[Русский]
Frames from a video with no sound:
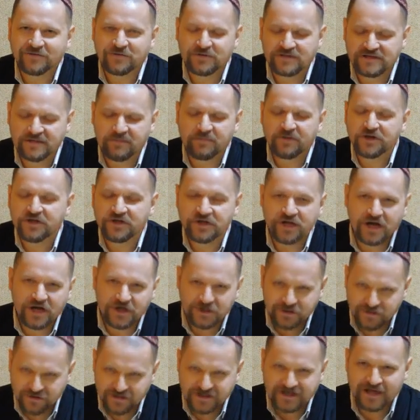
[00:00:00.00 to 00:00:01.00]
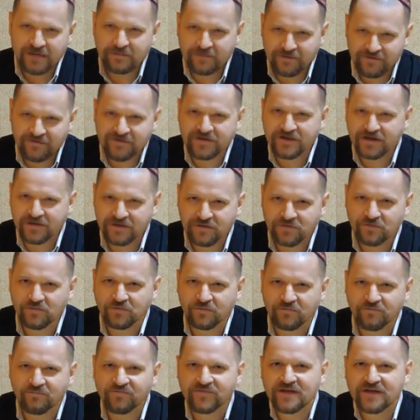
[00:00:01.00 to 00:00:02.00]
То есть запрещающую заповедь
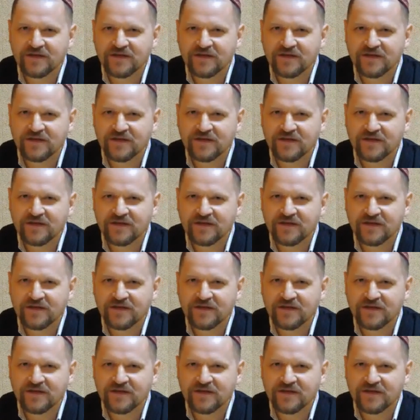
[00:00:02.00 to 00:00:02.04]
одну.